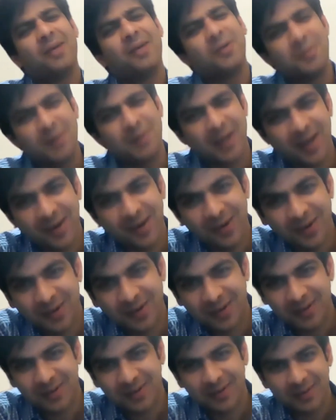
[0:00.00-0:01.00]
अरे कुछ भी कर लो
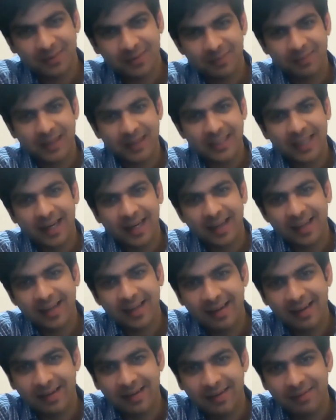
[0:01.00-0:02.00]
पैसे आ गए
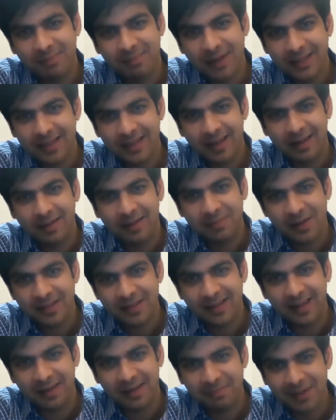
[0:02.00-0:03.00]
पैसे
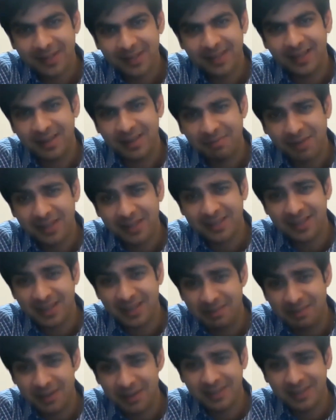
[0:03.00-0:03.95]
पैसे पैसे पैसे